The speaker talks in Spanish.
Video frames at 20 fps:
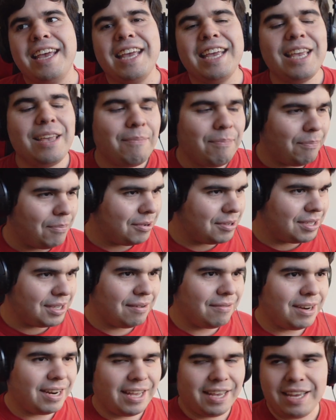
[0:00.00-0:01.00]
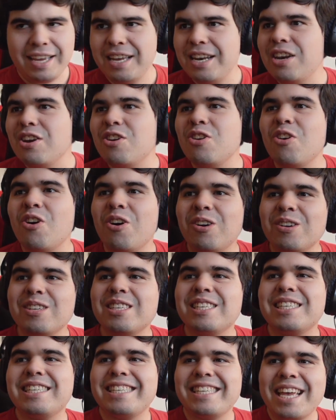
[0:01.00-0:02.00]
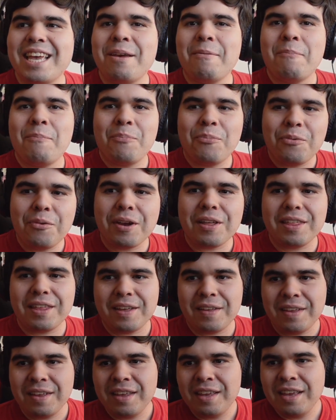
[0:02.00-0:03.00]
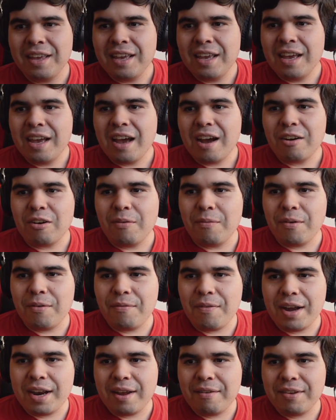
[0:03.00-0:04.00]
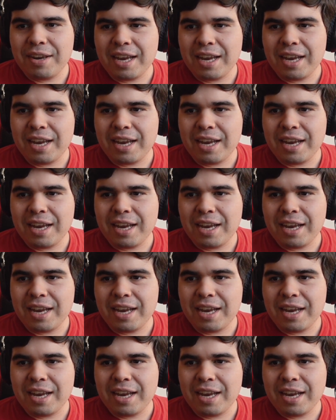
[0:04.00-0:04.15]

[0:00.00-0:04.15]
imposible. No se puede. Como van a ver